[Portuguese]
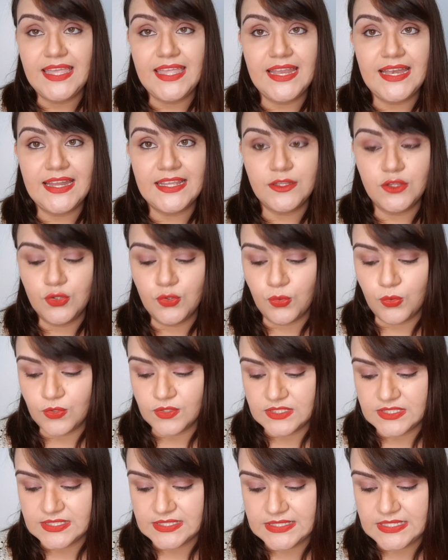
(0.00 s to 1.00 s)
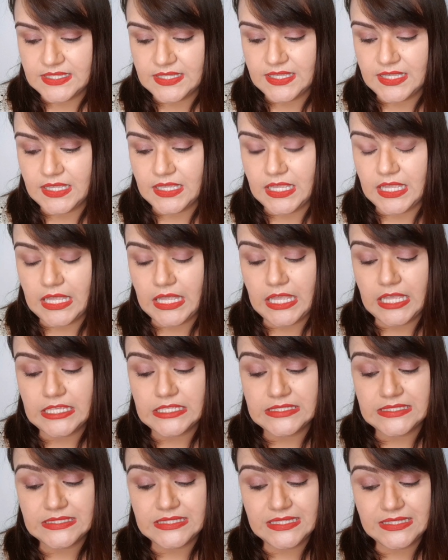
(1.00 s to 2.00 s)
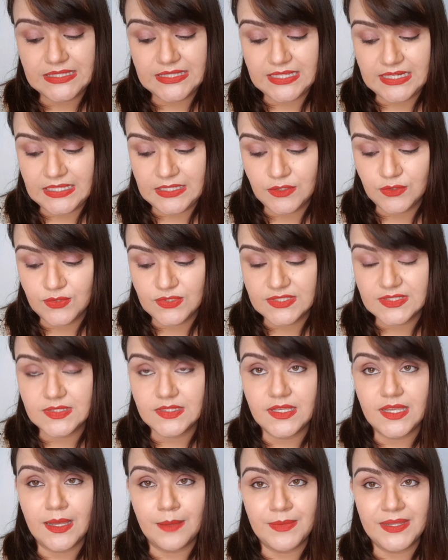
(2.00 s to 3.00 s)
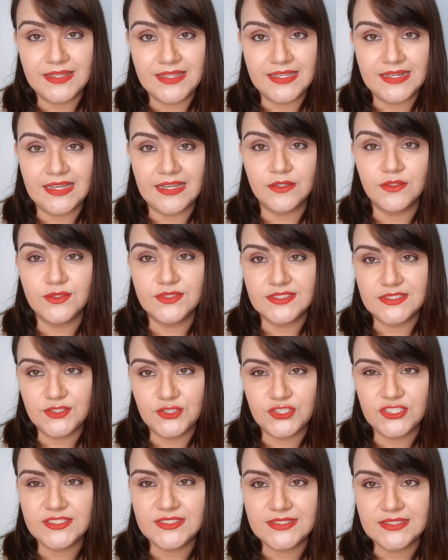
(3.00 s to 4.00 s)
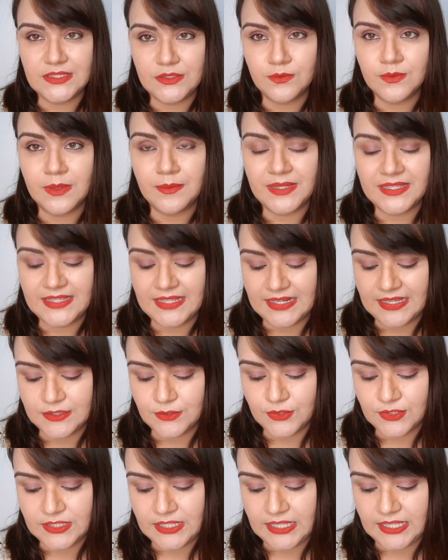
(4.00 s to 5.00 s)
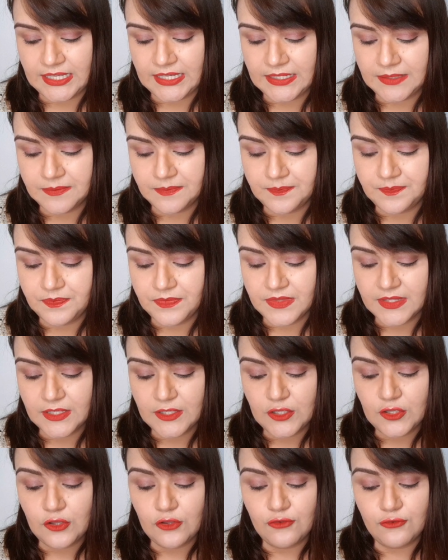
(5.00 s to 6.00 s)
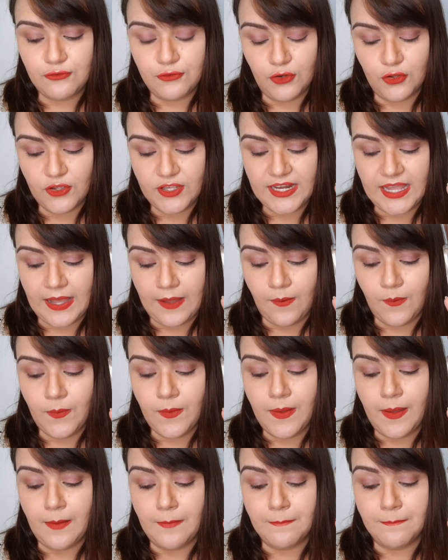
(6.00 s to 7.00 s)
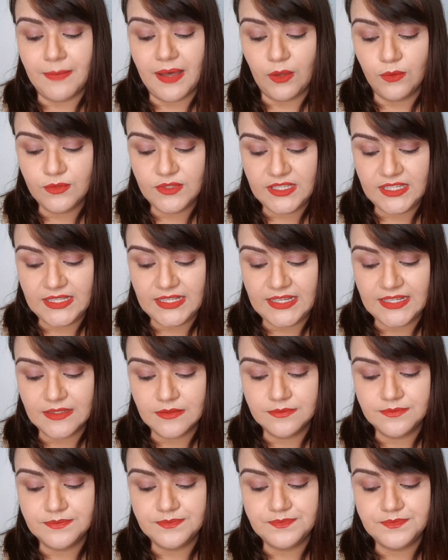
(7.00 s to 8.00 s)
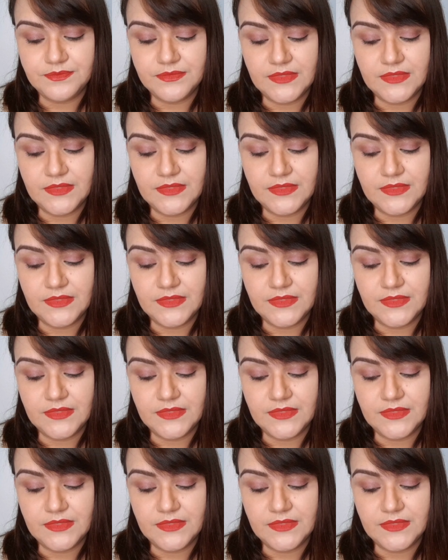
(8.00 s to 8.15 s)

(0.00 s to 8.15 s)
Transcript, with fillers: Ele é doce, citrino, amadeirado, eu senti sim um amadeirado nele, floral, baunilha,